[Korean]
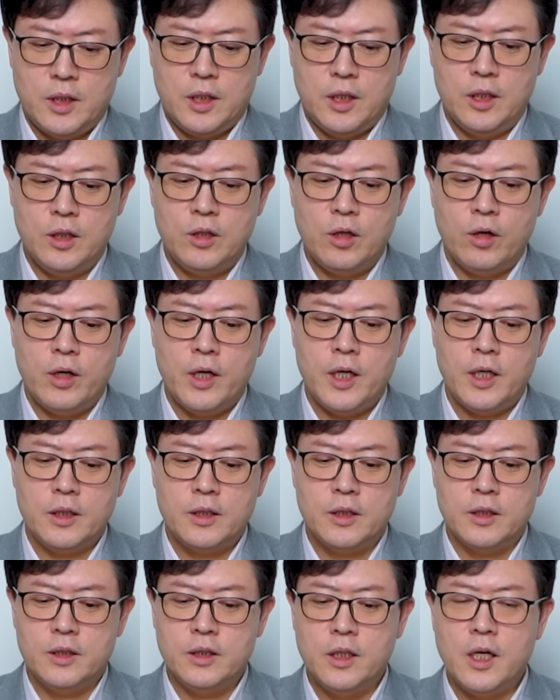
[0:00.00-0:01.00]

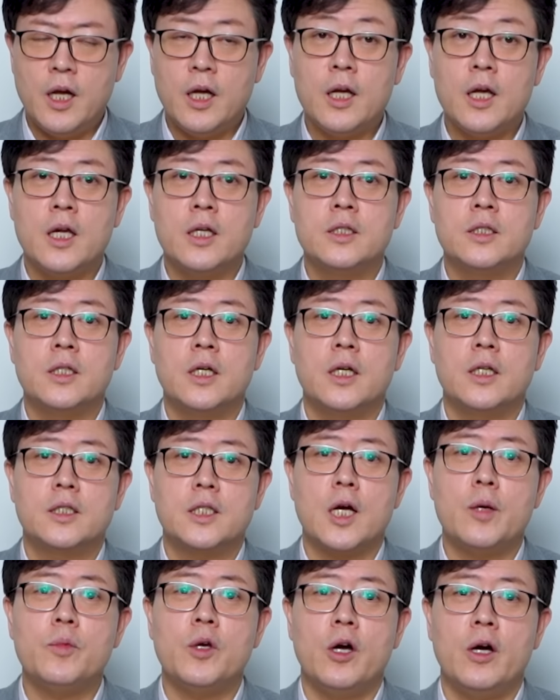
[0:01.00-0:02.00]
인터넷 은행에 이제
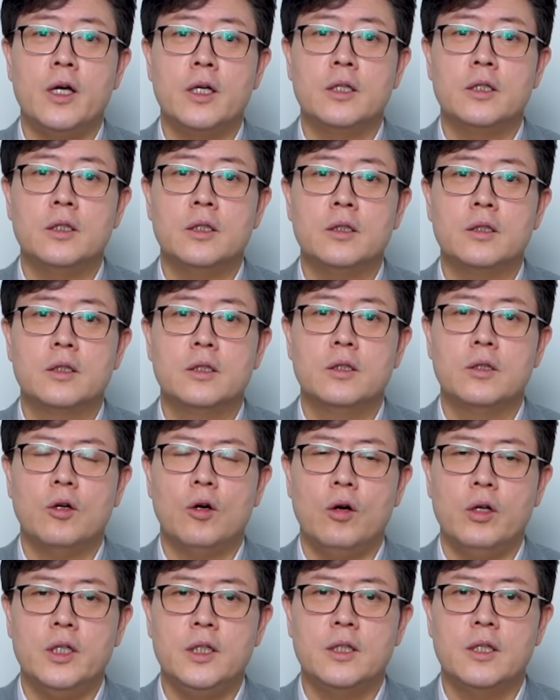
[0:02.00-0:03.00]
참여하는 그
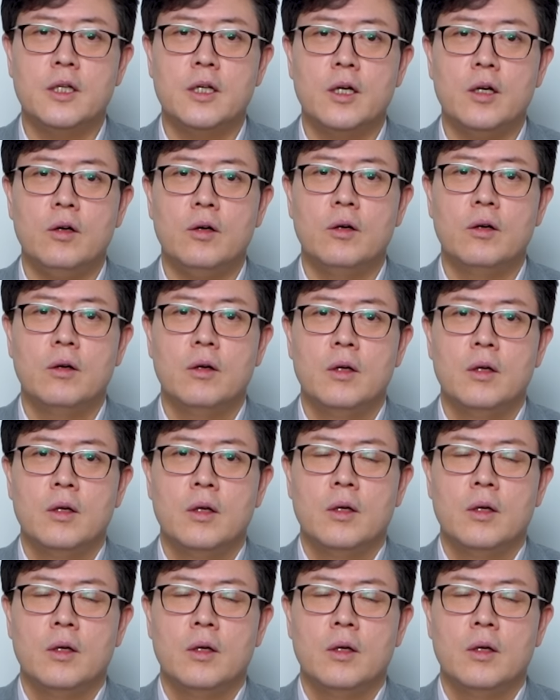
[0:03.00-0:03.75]
건인데요.